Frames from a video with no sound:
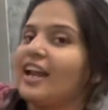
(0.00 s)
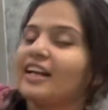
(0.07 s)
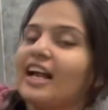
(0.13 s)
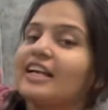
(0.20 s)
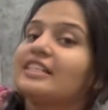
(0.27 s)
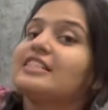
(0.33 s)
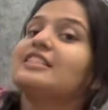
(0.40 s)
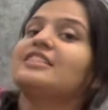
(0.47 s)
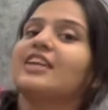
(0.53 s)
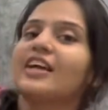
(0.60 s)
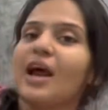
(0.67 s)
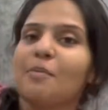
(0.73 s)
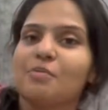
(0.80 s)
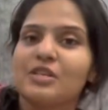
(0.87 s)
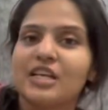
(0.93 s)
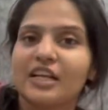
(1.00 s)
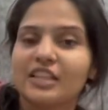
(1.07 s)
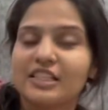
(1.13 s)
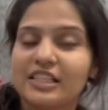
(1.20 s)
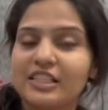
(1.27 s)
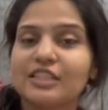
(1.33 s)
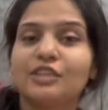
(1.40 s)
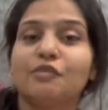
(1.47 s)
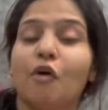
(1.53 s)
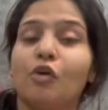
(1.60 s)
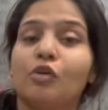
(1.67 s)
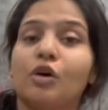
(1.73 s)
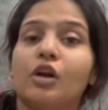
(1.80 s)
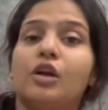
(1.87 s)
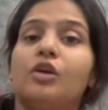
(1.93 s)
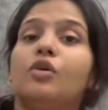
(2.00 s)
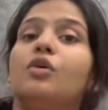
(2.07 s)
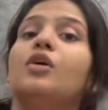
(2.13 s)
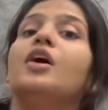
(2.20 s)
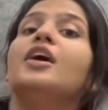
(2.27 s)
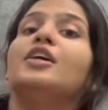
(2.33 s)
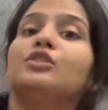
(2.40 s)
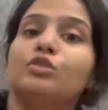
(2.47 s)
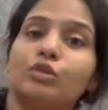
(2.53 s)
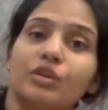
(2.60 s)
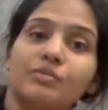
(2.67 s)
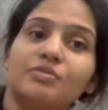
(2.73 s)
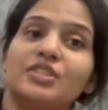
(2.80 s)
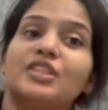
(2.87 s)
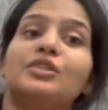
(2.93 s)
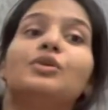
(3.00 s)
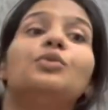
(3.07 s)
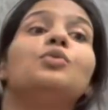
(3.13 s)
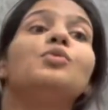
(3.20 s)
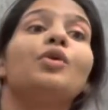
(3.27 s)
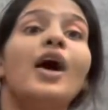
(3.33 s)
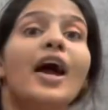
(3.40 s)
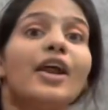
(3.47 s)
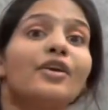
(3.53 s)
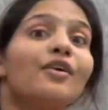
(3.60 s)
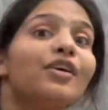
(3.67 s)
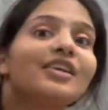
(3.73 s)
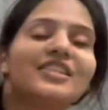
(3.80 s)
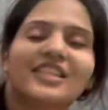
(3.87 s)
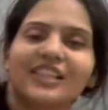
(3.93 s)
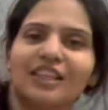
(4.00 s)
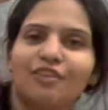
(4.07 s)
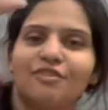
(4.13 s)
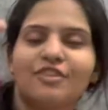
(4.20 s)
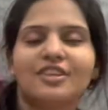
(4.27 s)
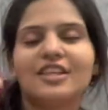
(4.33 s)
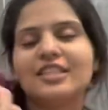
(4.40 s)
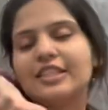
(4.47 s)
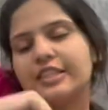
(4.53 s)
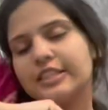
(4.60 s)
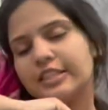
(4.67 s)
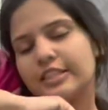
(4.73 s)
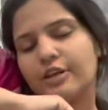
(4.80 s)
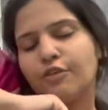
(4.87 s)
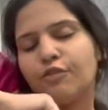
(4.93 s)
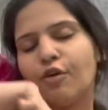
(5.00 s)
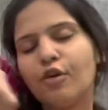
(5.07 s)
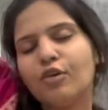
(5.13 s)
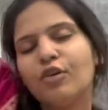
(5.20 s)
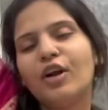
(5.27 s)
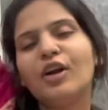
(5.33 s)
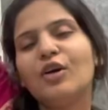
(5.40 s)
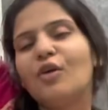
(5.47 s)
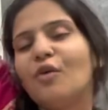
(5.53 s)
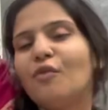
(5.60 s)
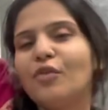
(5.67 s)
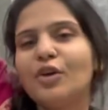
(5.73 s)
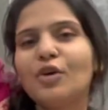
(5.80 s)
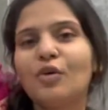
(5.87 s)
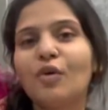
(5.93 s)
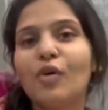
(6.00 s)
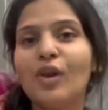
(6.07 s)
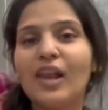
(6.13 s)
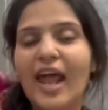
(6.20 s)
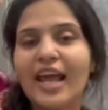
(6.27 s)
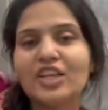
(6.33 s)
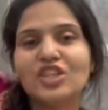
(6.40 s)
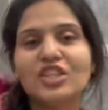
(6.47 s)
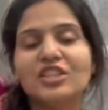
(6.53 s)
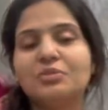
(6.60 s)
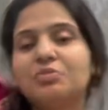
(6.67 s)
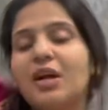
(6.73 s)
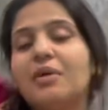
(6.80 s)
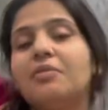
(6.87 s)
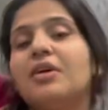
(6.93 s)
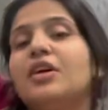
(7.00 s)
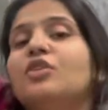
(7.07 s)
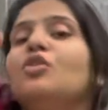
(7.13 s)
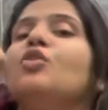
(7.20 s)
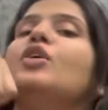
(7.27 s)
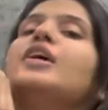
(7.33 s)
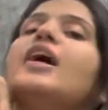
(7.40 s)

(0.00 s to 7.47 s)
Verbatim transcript: एंड गाइस इंस्टाग्राम पे जाके जल्दी से फॉलो कर लो सोनम जी को रॉयल शक्ति फिटनेस जल्दी से जाओ फॉलो कर लो वीडियो को लाइक शेयर सब्सक्राइब कर दो